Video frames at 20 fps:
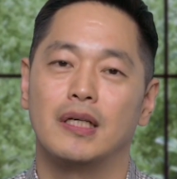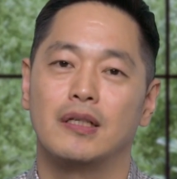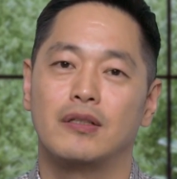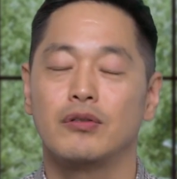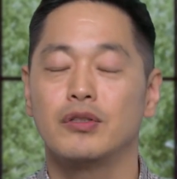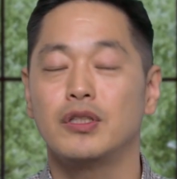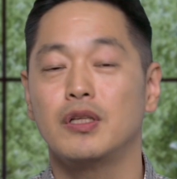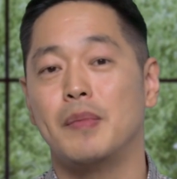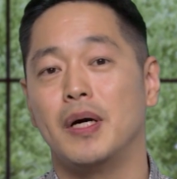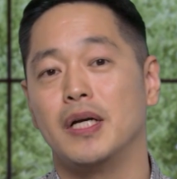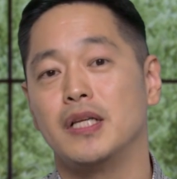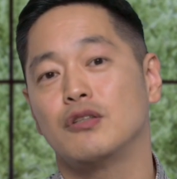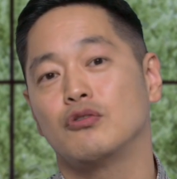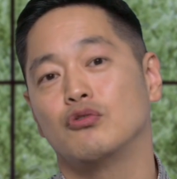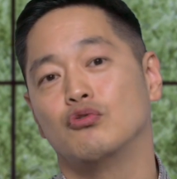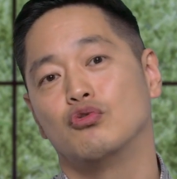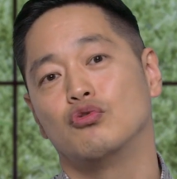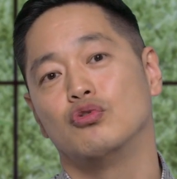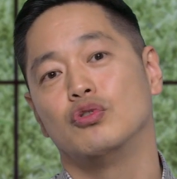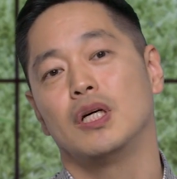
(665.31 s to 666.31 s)
그런데 만약
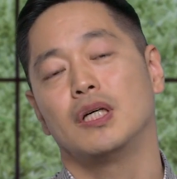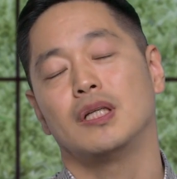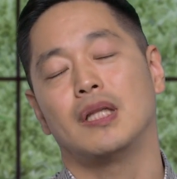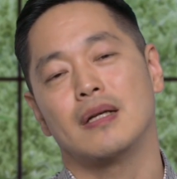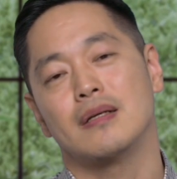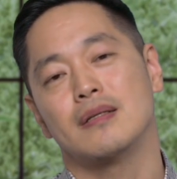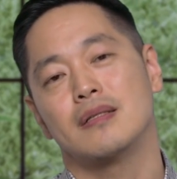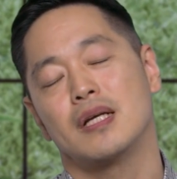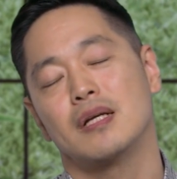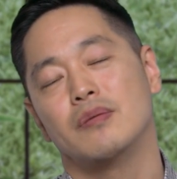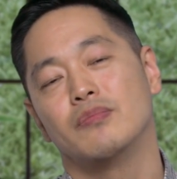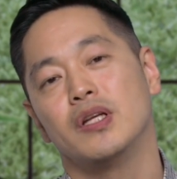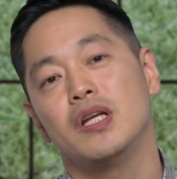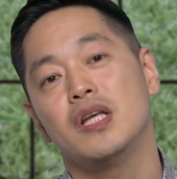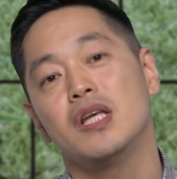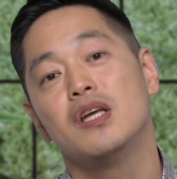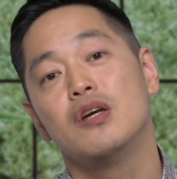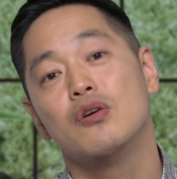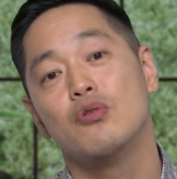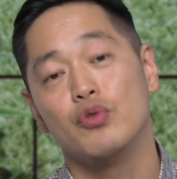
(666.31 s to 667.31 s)
누군가 다른
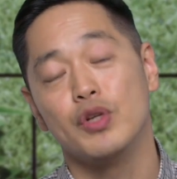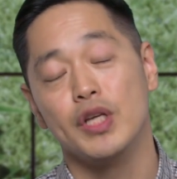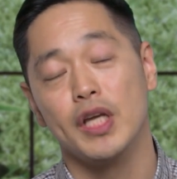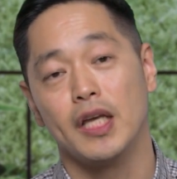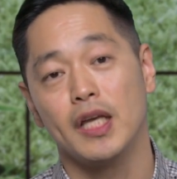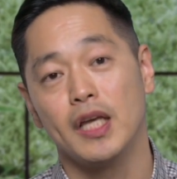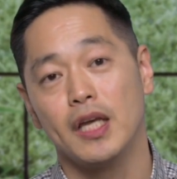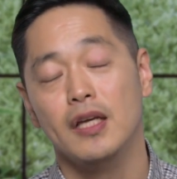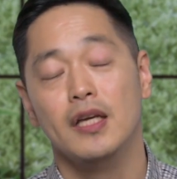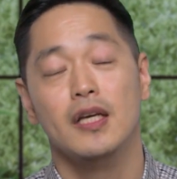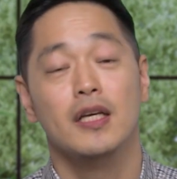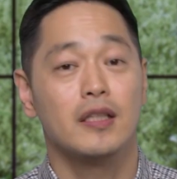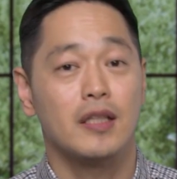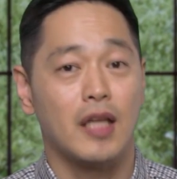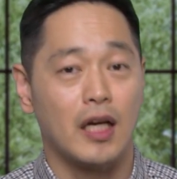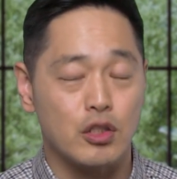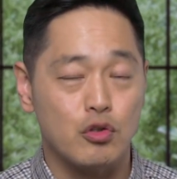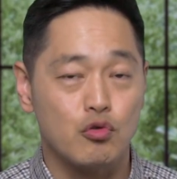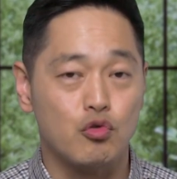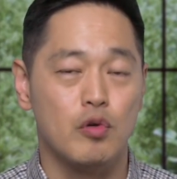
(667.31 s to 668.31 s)
사람들이 우리에게
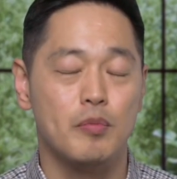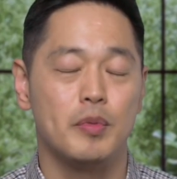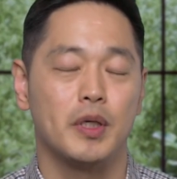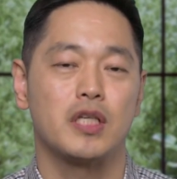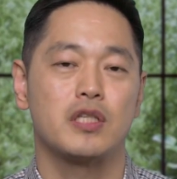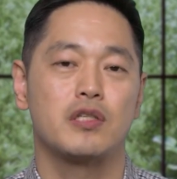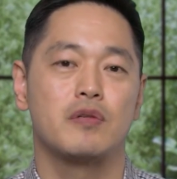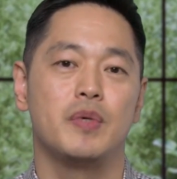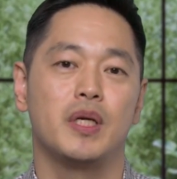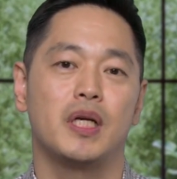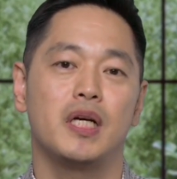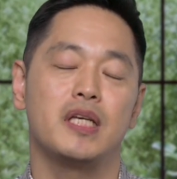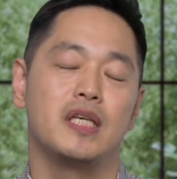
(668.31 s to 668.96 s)
당신 구원 받았습니까?